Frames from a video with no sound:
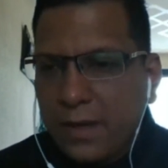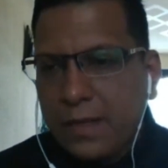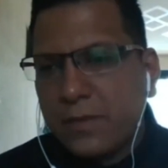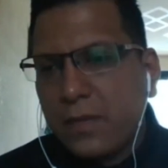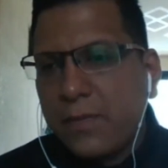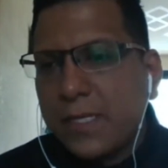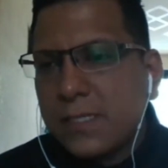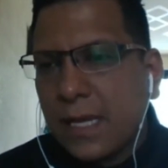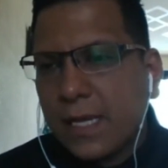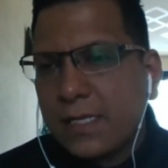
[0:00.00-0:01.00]
la,
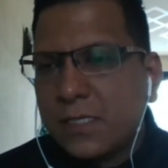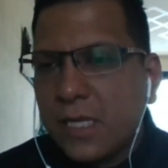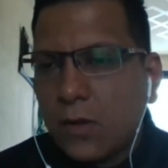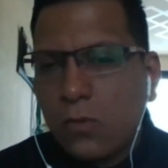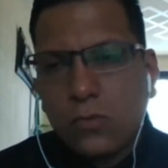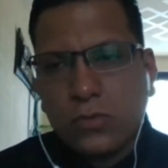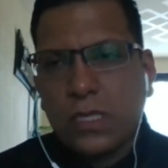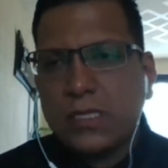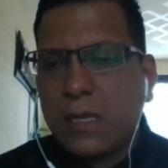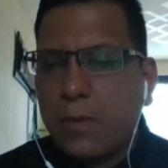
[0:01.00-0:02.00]
entrevista que hicieron,
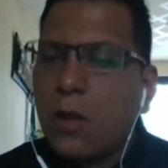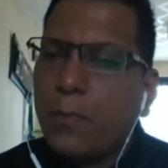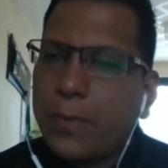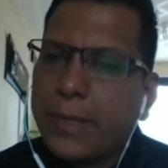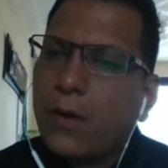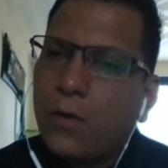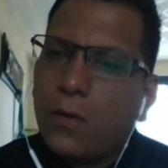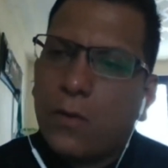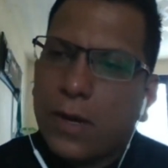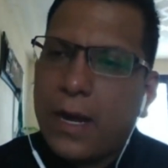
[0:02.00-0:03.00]
ustedes también la pueden
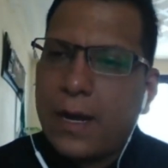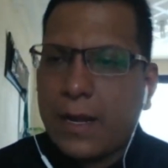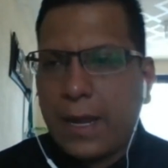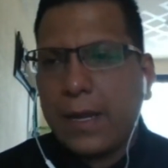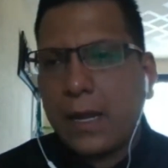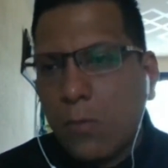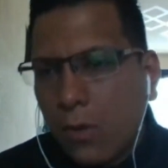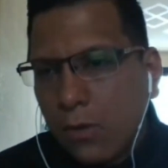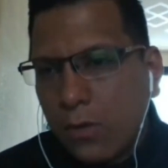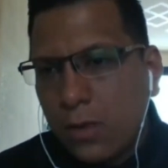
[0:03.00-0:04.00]
colocar en, en el
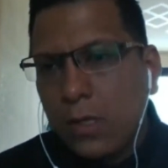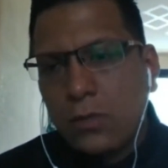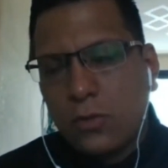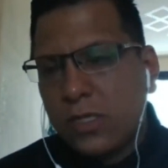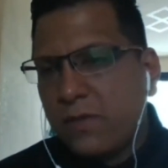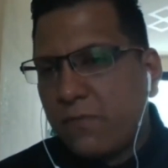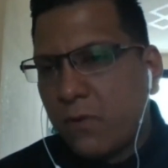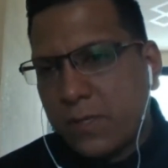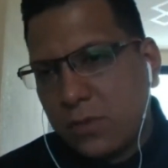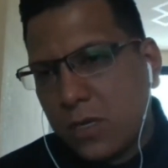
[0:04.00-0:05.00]
blog. Toda esa
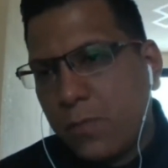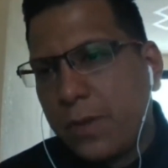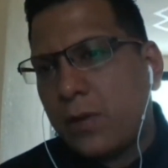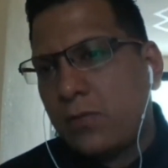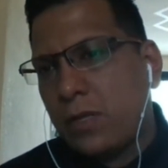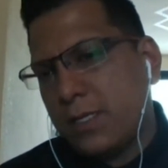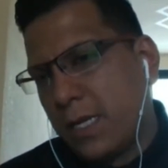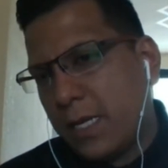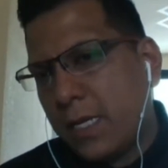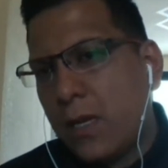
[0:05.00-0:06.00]
información la pueden
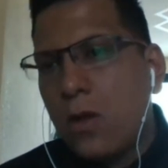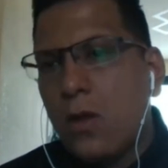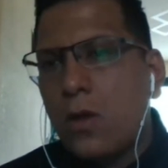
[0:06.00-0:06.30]
utilizar ahí.